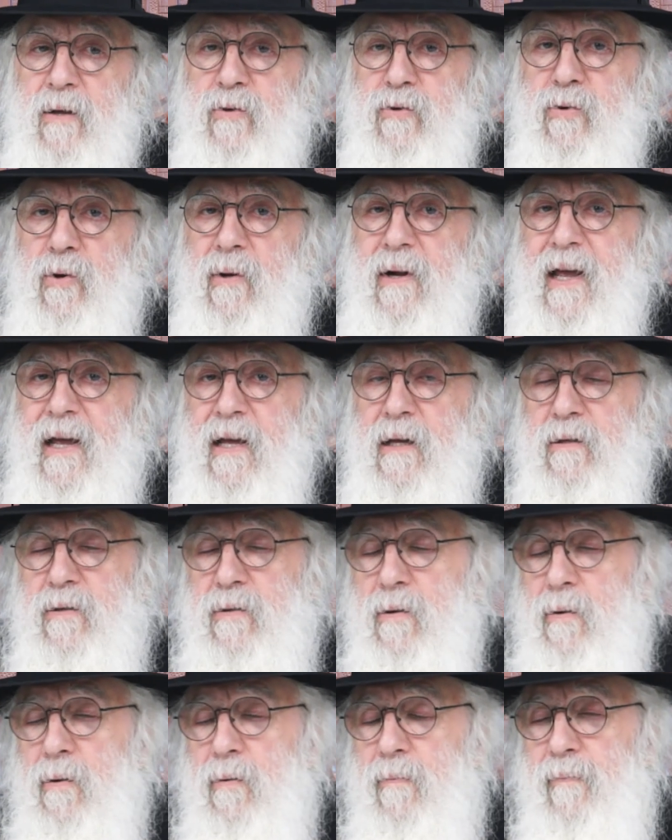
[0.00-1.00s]
Ceux-là, ils
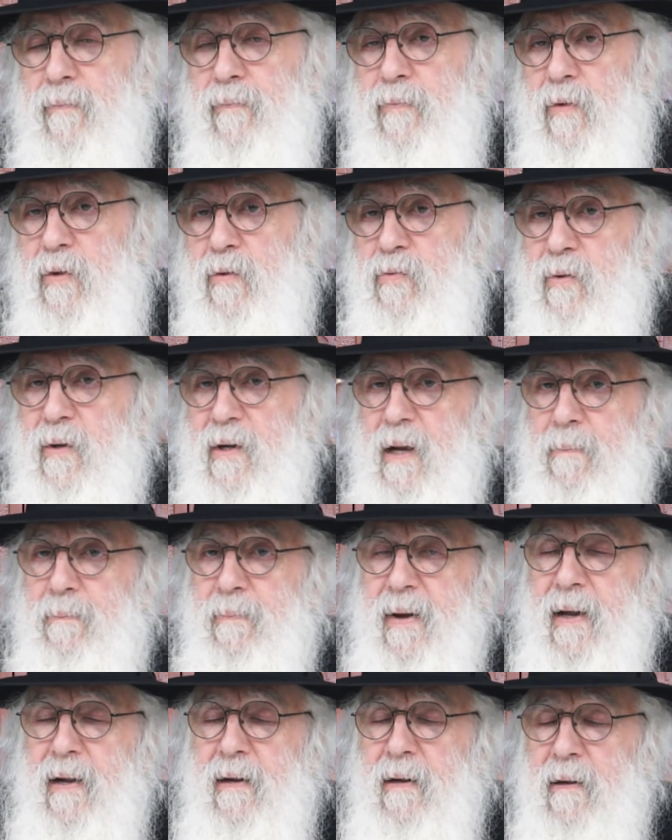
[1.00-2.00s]
ont ce qu'on
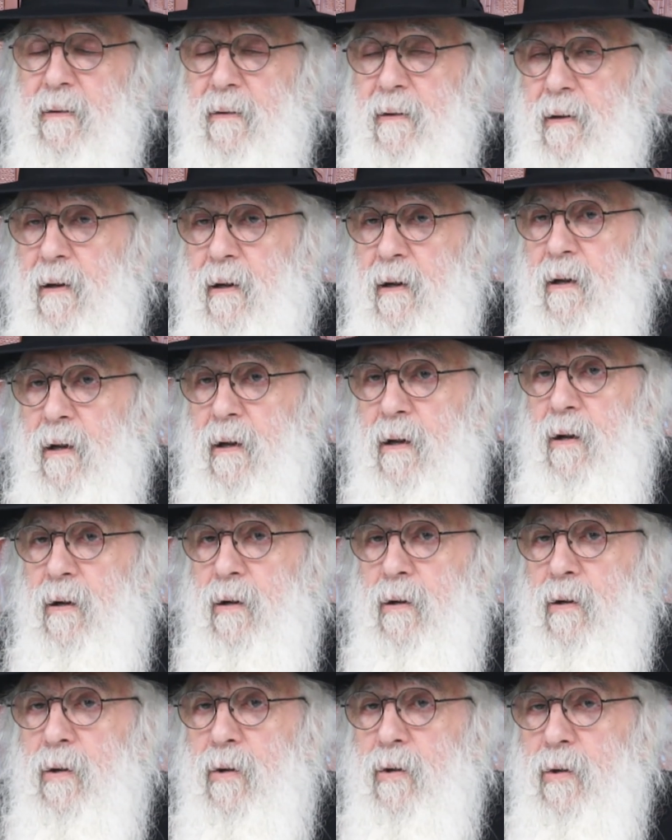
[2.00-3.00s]
appelle
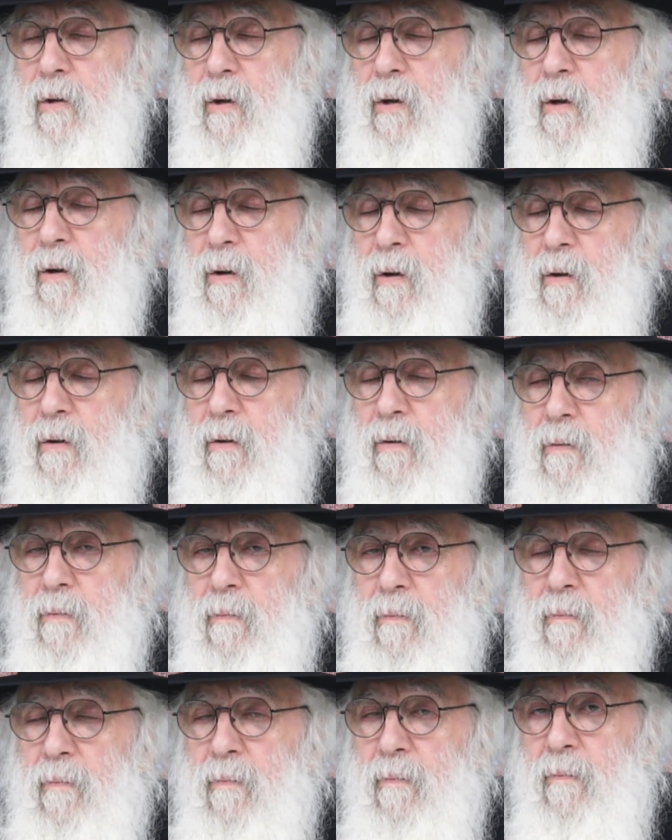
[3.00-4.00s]
le cœur
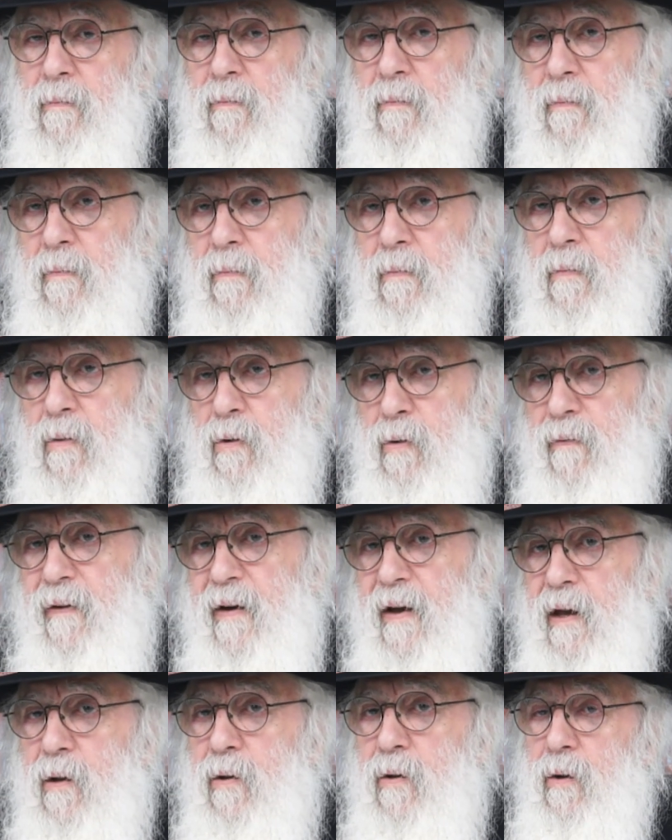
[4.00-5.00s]
le
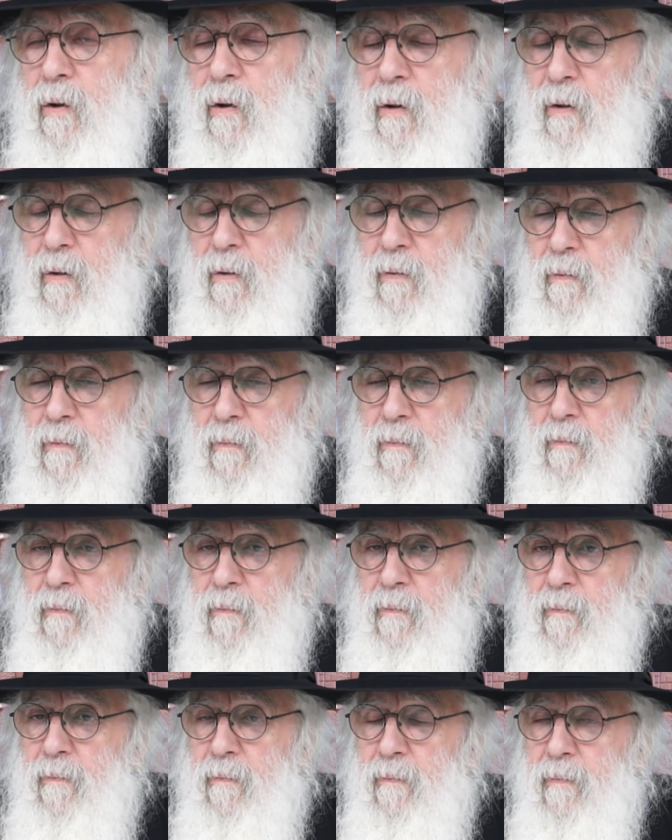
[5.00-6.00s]
vrai cœur.
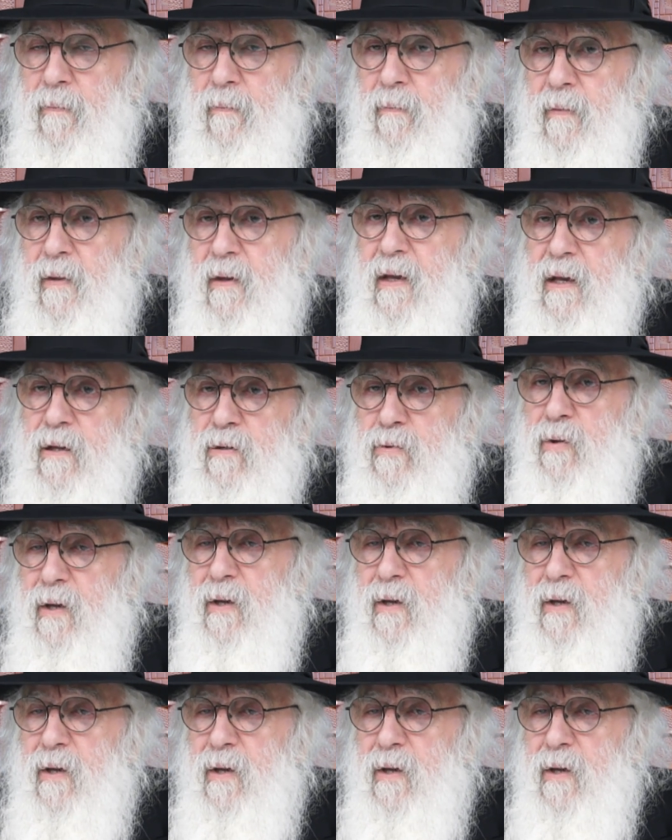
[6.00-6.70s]
Il y a ceux